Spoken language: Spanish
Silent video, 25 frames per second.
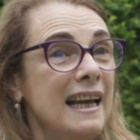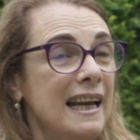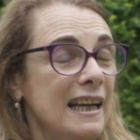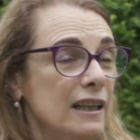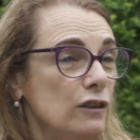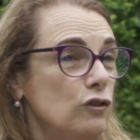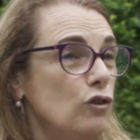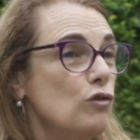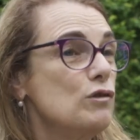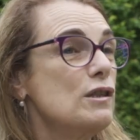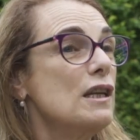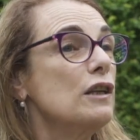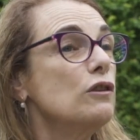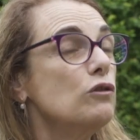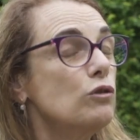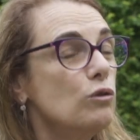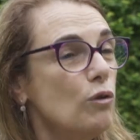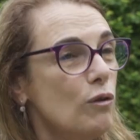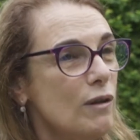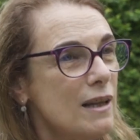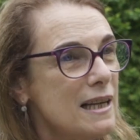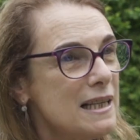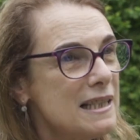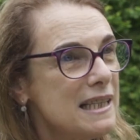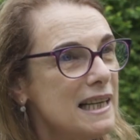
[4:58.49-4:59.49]
Entonces,
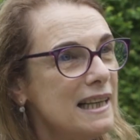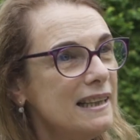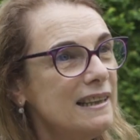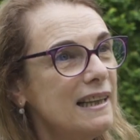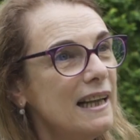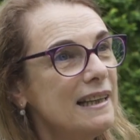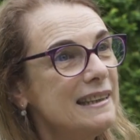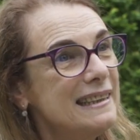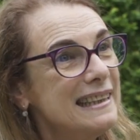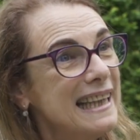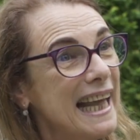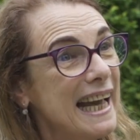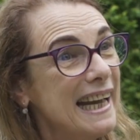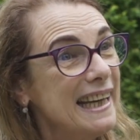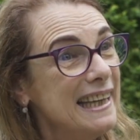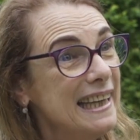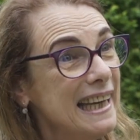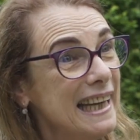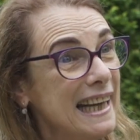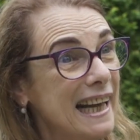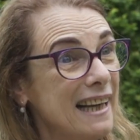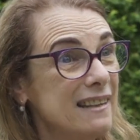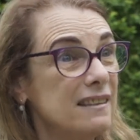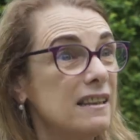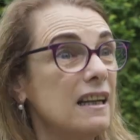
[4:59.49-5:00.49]
todas estas
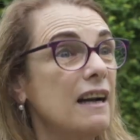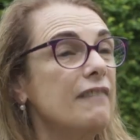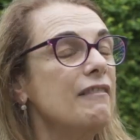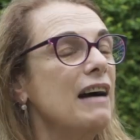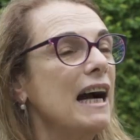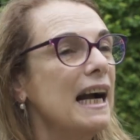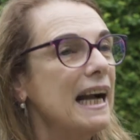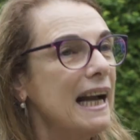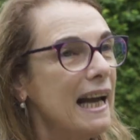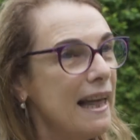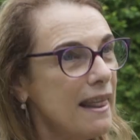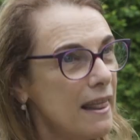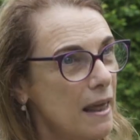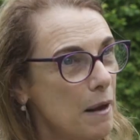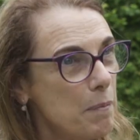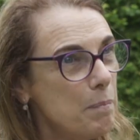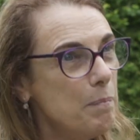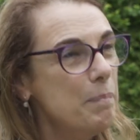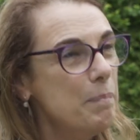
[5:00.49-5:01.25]
técnicas trabajadas